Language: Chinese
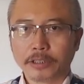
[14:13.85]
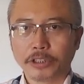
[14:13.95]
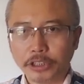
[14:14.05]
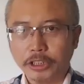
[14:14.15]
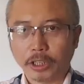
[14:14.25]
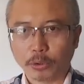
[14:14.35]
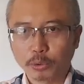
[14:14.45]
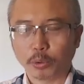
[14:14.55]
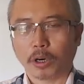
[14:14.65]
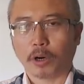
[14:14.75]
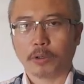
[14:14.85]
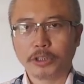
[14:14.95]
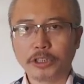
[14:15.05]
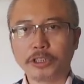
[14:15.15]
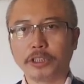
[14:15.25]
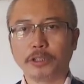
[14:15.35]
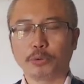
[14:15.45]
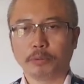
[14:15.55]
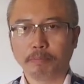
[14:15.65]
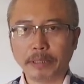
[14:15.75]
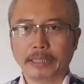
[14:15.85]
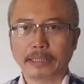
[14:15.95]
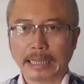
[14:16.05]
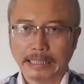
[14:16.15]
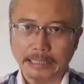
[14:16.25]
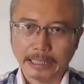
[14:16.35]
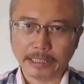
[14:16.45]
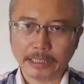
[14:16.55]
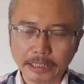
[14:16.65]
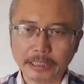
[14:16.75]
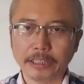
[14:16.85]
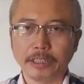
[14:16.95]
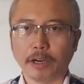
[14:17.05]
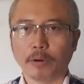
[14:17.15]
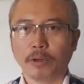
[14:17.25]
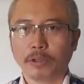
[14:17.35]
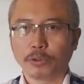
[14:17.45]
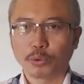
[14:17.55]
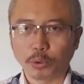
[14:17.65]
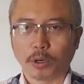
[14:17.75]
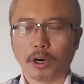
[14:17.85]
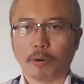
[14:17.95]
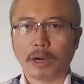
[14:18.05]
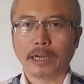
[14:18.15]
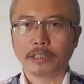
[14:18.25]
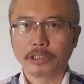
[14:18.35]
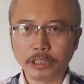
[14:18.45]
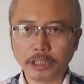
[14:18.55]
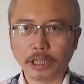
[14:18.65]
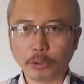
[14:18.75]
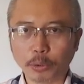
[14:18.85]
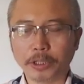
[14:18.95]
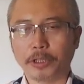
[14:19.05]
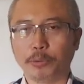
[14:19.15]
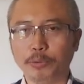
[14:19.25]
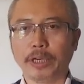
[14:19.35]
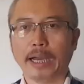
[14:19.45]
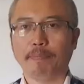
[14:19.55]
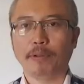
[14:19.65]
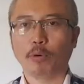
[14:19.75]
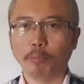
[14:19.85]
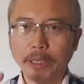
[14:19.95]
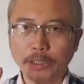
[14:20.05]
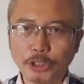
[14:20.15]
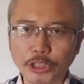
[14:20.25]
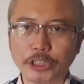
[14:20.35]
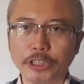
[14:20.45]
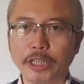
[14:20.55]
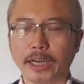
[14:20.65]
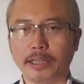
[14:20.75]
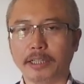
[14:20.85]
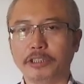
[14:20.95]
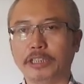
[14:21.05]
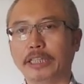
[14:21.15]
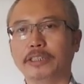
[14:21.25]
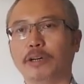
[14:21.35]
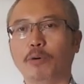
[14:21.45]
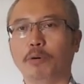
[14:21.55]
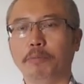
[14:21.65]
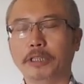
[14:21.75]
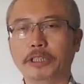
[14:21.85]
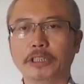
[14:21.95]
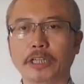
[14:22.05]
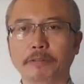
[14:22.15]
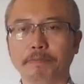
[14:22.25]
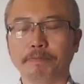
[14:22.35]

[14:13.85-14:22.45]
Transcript: 既要做好牺牲的准备，那也一定要做好啊撤退的预案。我们要尽量的减少我们的牺牲。